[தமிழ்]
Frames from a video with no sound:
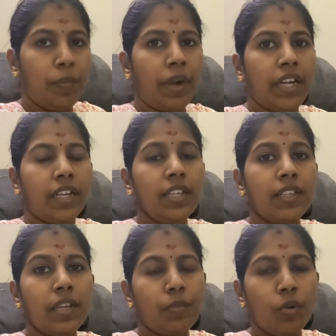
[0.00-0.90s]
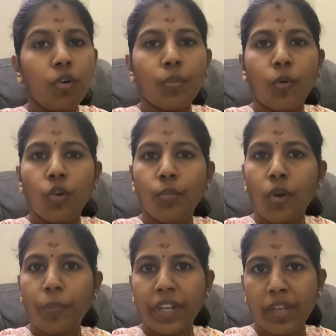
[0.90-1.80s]
பண்ணிவிட்டு திரும்பவும் ஒரு மூணு ப்ளோ
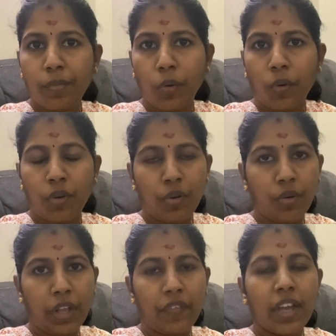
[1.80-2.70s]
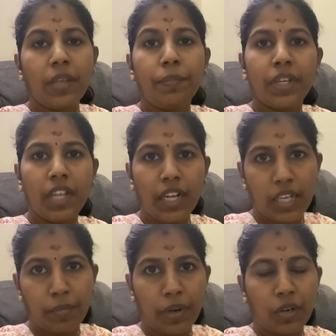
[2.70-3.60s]
பெரிய ப்ளோ ஓகேவா இப்படி தான்
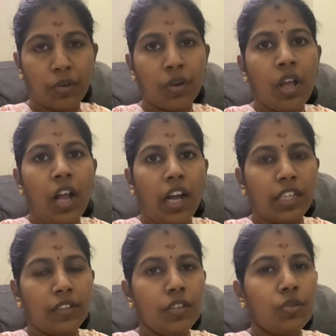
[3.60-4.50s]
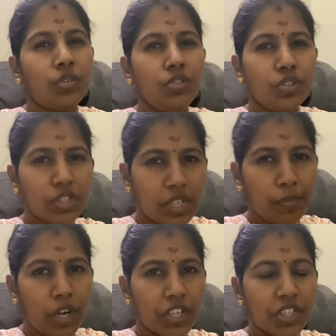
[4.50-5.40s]
நீங்கள் பண்ணணும் அதாவது கொஞ்சம்
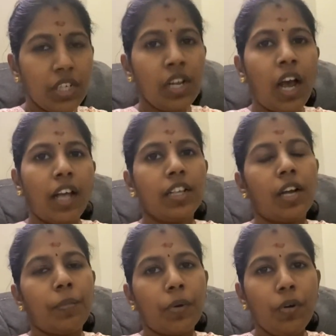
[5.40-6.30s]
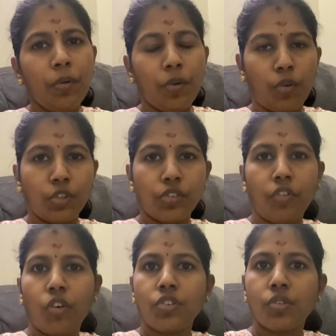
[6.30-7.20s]
ஸ்டிமுலேஷன் அதுக்கப்புறம் கொஞ்சம்
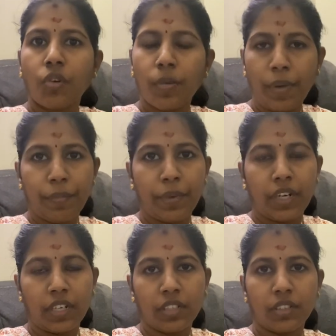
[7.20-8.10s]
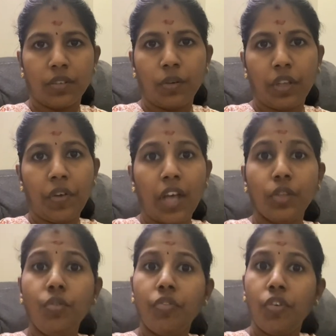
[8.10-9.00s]
ஃபோர்ஸோடு பம்ப் பண்ணுறது ஓகேவா
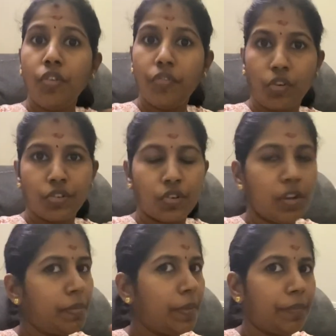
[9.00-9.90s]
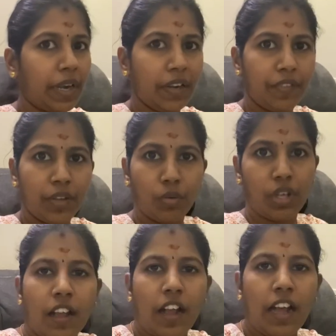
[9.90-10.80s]
அதுவும் ஃபுல் ஃபோர்ஸோட பம்ப் பண்ணவே
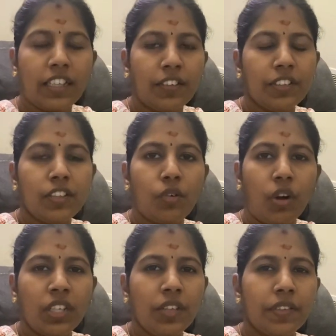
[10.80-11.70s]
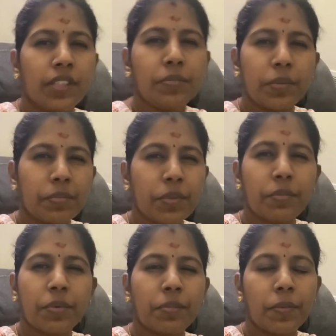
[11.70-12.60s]
கூடாது அதாவது இந்த குழந்தை வந்து
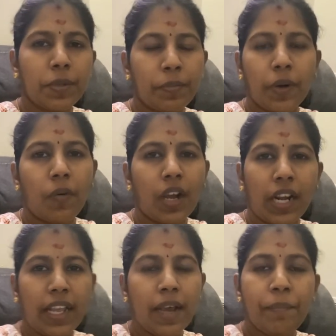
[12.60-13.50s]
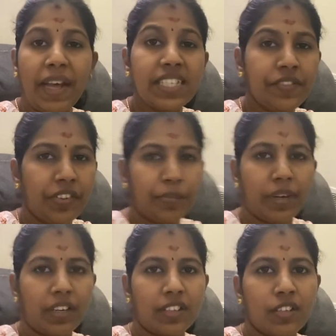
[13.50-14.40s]
மம்னு பண்ணுவாங்க இல்லையா பேசிஃபை
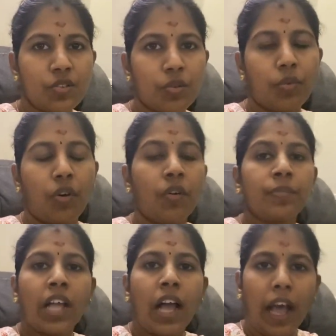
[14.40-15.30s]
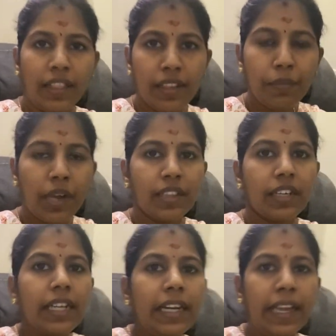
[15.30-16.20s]
பண்ணுறதுன்னு சொல்லுவோம் அந்த
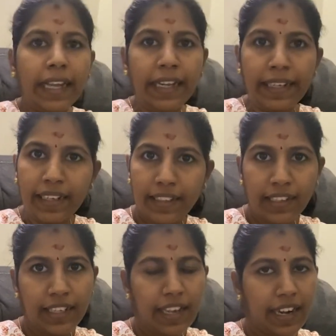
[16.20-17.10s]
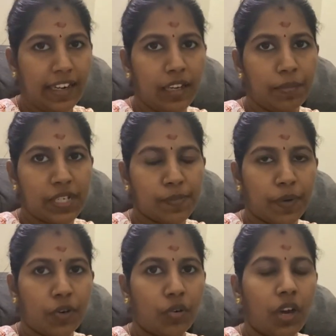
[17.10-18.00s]
மாதிரி லைட்டாக தான் நீங்கள் ஹேண்டில் ப்ரெஸ்
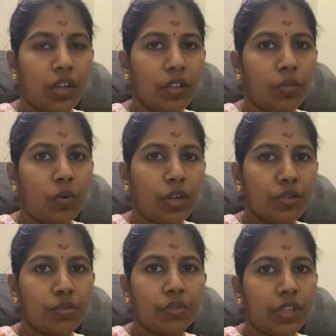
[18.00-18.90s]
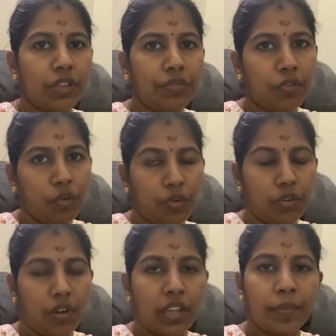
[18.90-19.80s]
பண்ணோம் அதாவது ஒன் டூ த்ரீ ஃபோர்
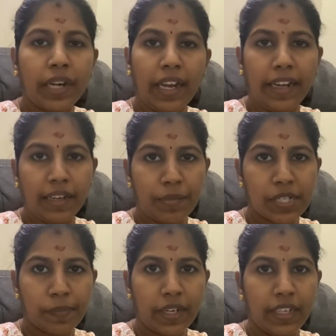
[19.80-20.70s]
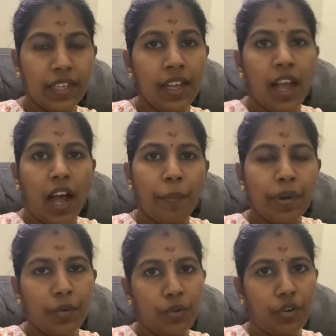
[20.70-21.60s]
அந்த மாதிரி லைட்டாக ப்ரெஸ் பண்ணிவிட்டு
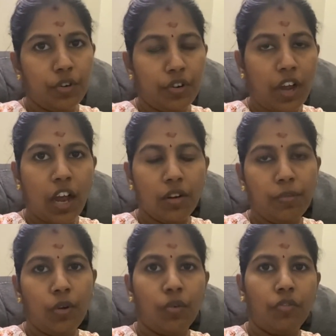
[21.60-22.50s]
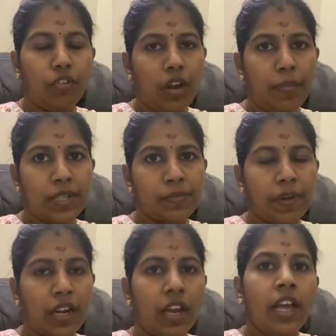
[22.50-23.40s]
அப்புறம் ஒரு நாலு ப்ளோ ஃபுல்லாக ப்ரெஸ்
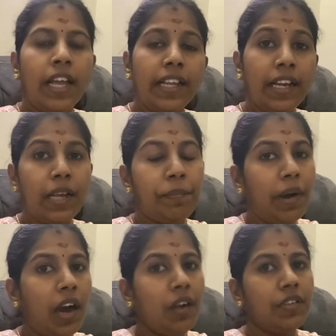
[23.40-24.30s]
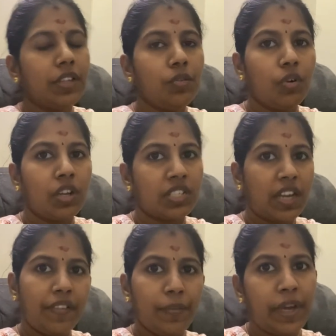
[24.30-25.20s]
பண்ணலாம் இல்லை பால் வந்து உங்களுக்கு
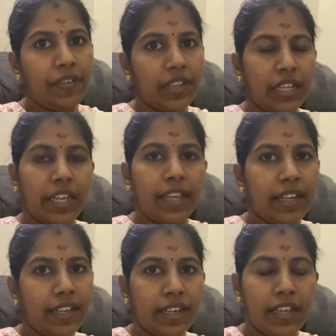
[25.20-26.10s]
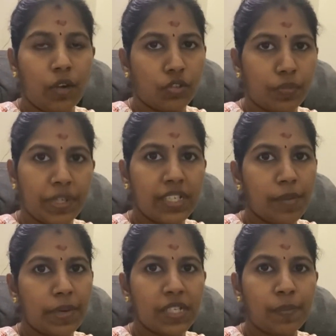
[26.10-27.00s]
ஷவர் மாதிரி வந்துக்கிட்டே இருக்கு நீங்கள் கொஞ்சம் பெருசாக
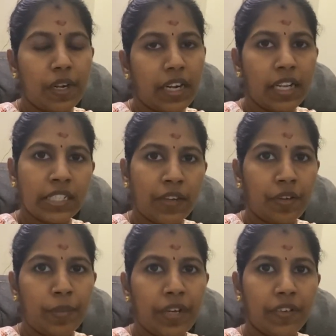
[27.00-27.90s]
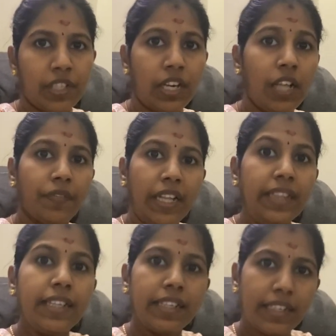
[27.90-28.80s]
ப்ரெஸ் பண்ணுறீங்க ஷவர் மாதிரி வருதுன்னா அது
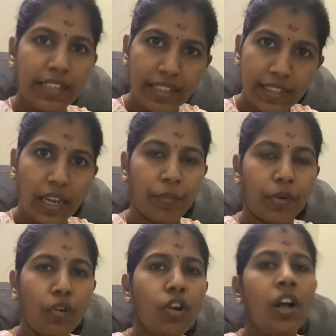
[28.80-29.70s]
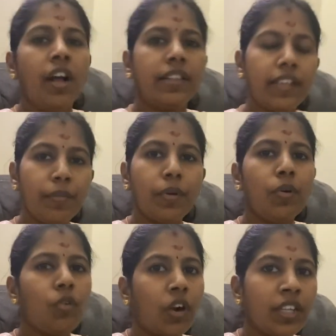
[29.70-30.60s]
வந்து நின்னதுக்கப்புறம்
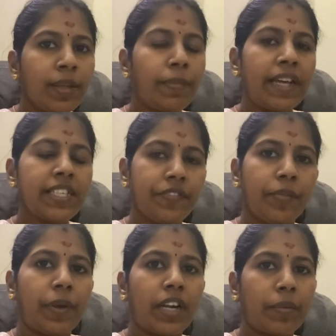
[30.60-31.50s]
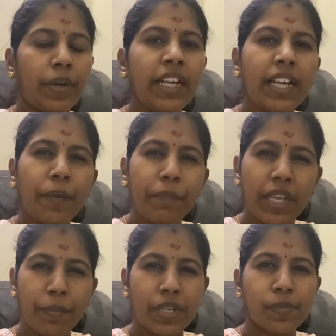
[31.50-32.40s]
திரும்பவும் குழந்தை பேசிஃபை பண்ணுற மாதிரி
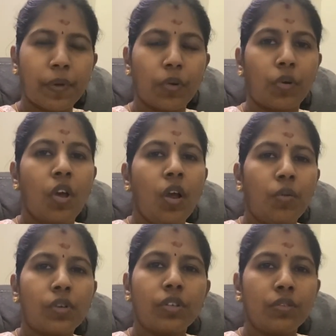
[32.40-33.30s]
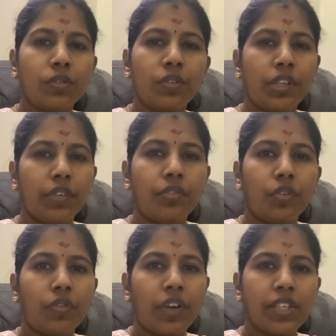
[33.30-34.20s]
கம்மியாக ப்ரெஸ் பண்ணணும் ஒன் டூ த்ரீ
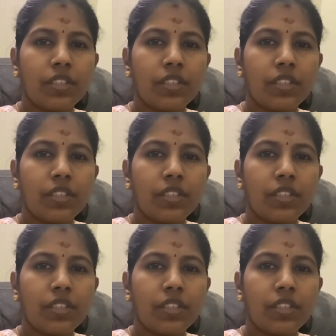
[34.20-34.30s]
ஃபோர் ஃபைவ்